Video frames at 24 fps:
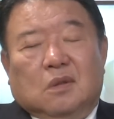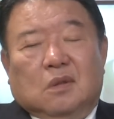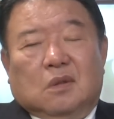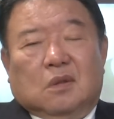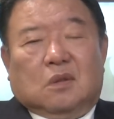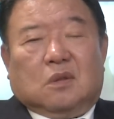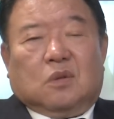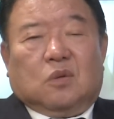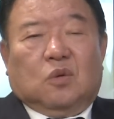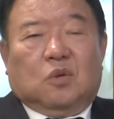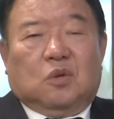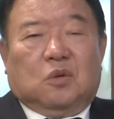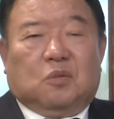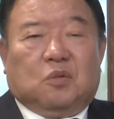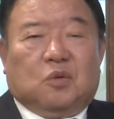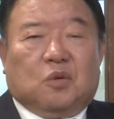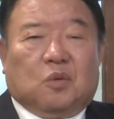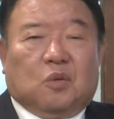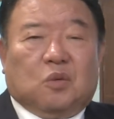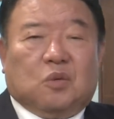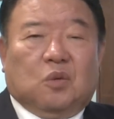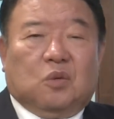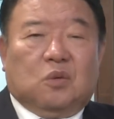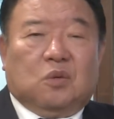そういうも
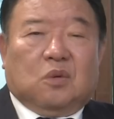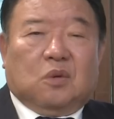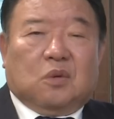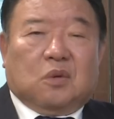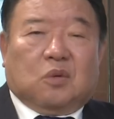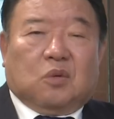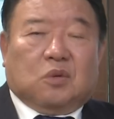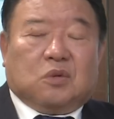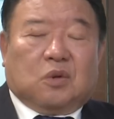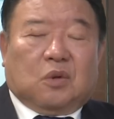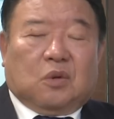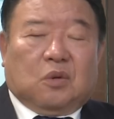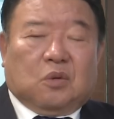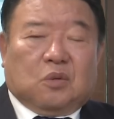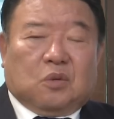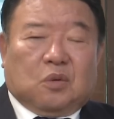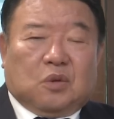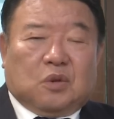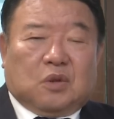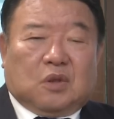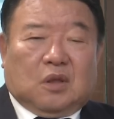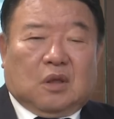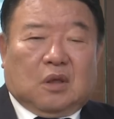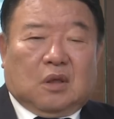のをどんどんこそぎ落
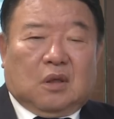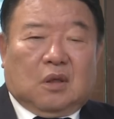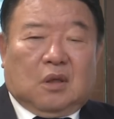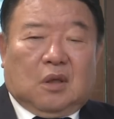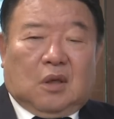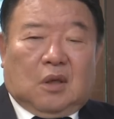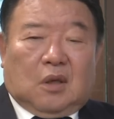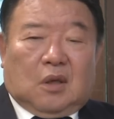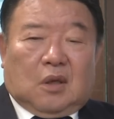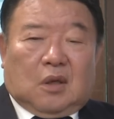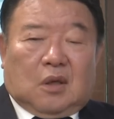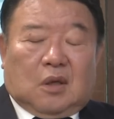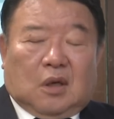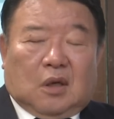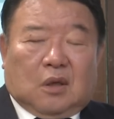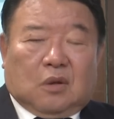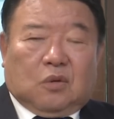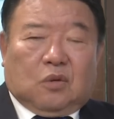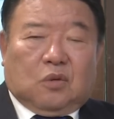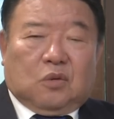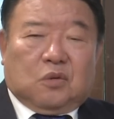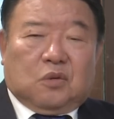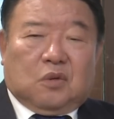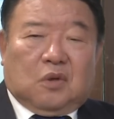として、あ
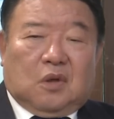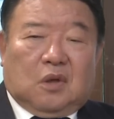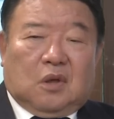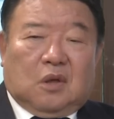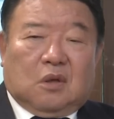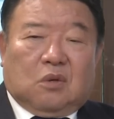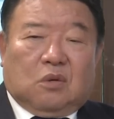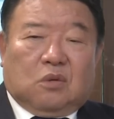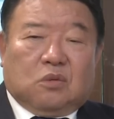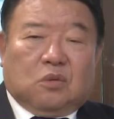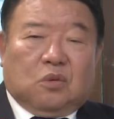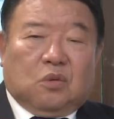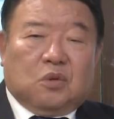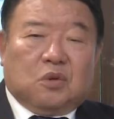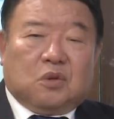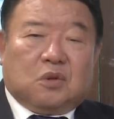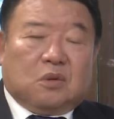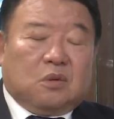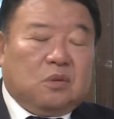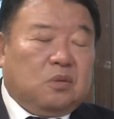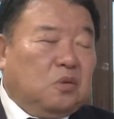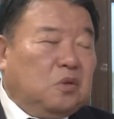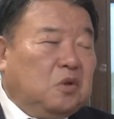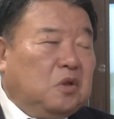の英国王
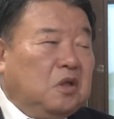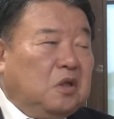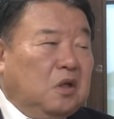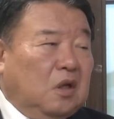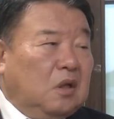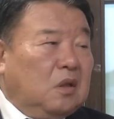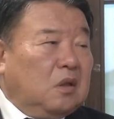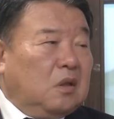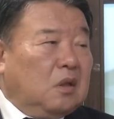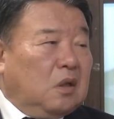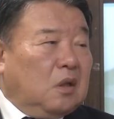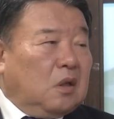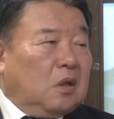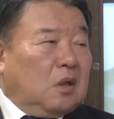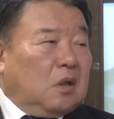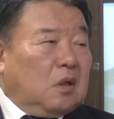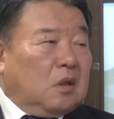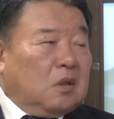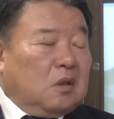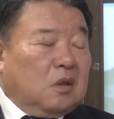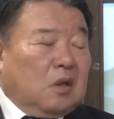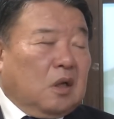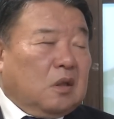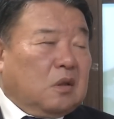室風に、ね、
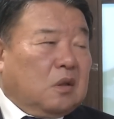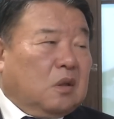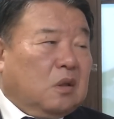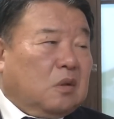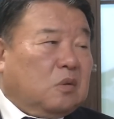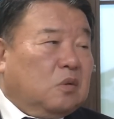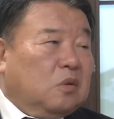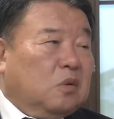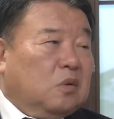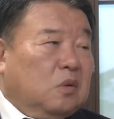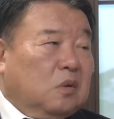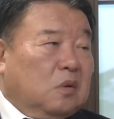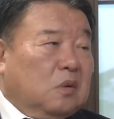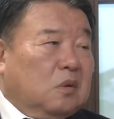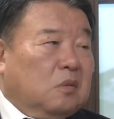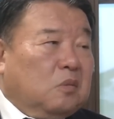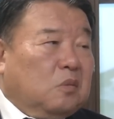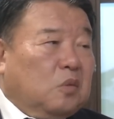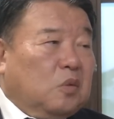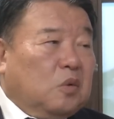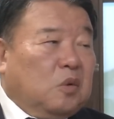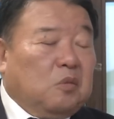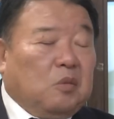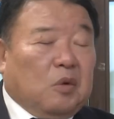なってく、
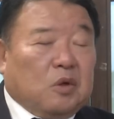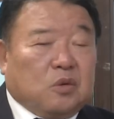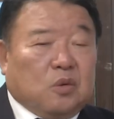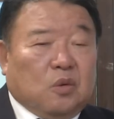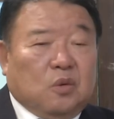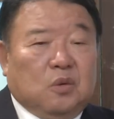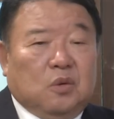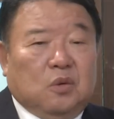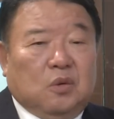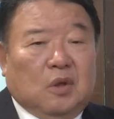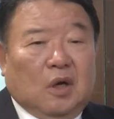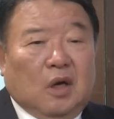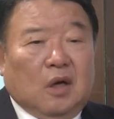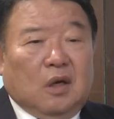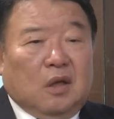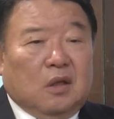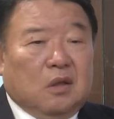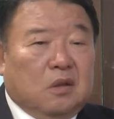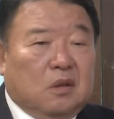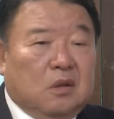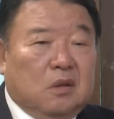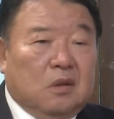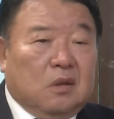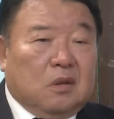今そういう流れ
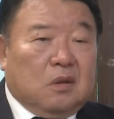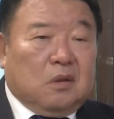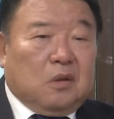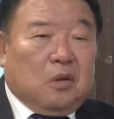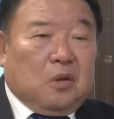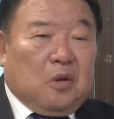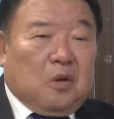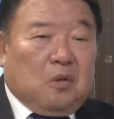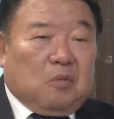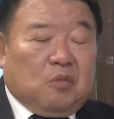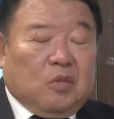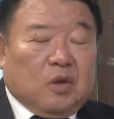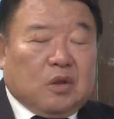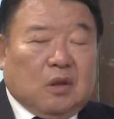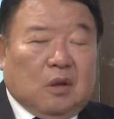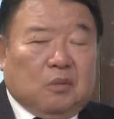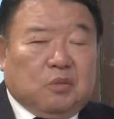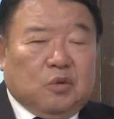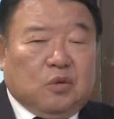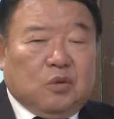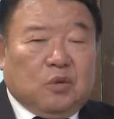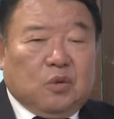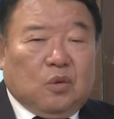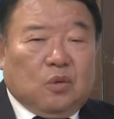に、まあ、多
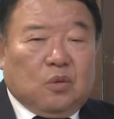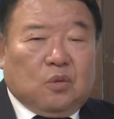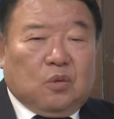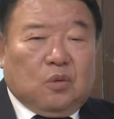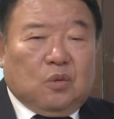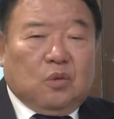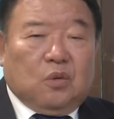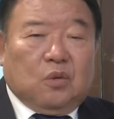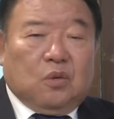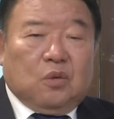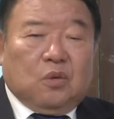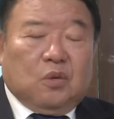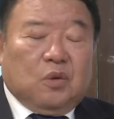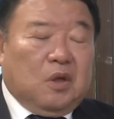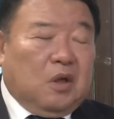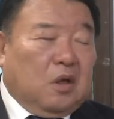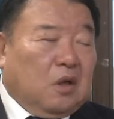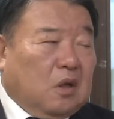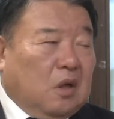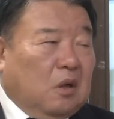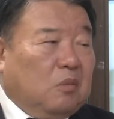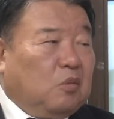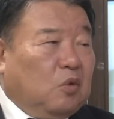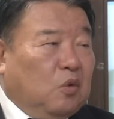分上皇
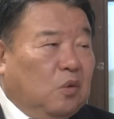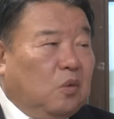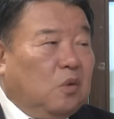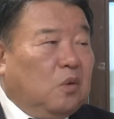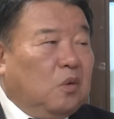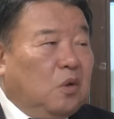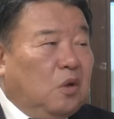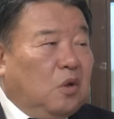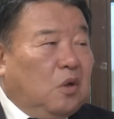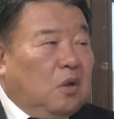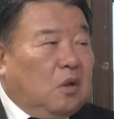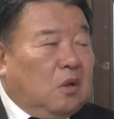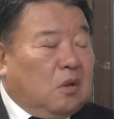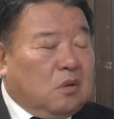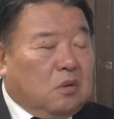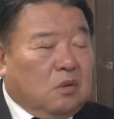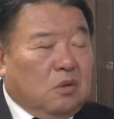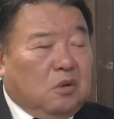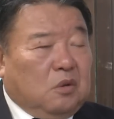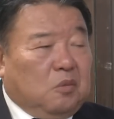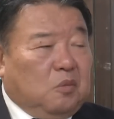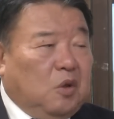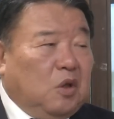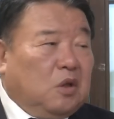陛下もそ
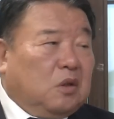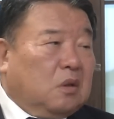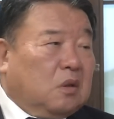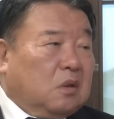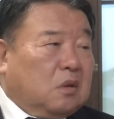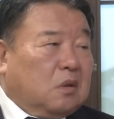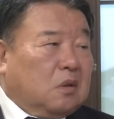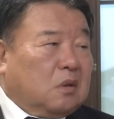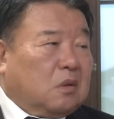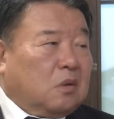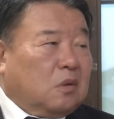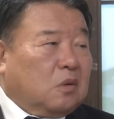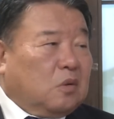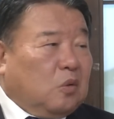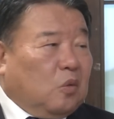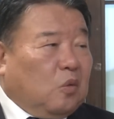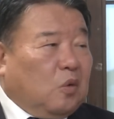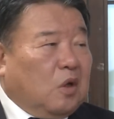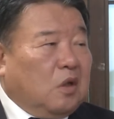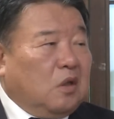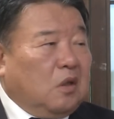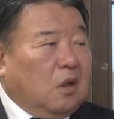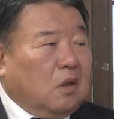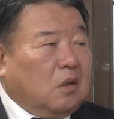ういうイメージ筋終
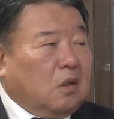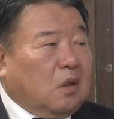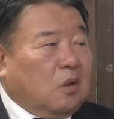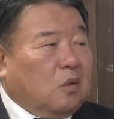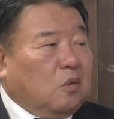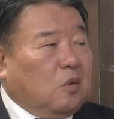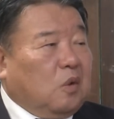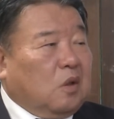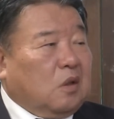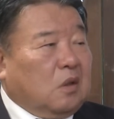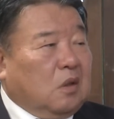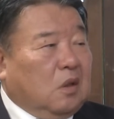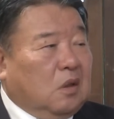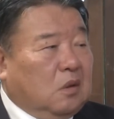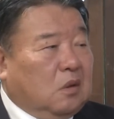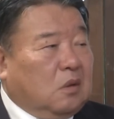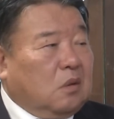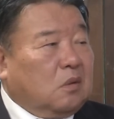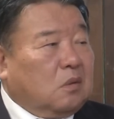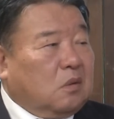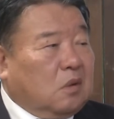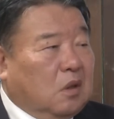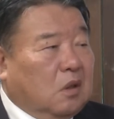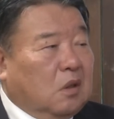わりになったのがわかんない
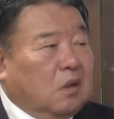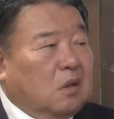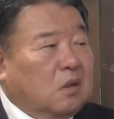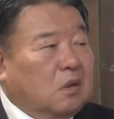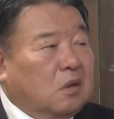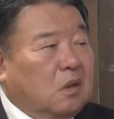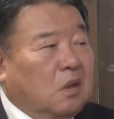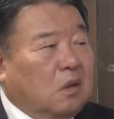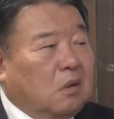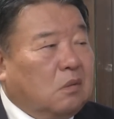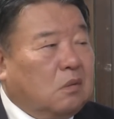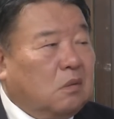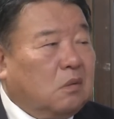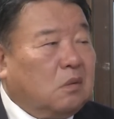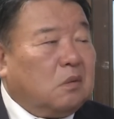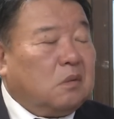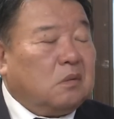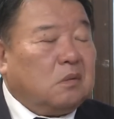というね、あの、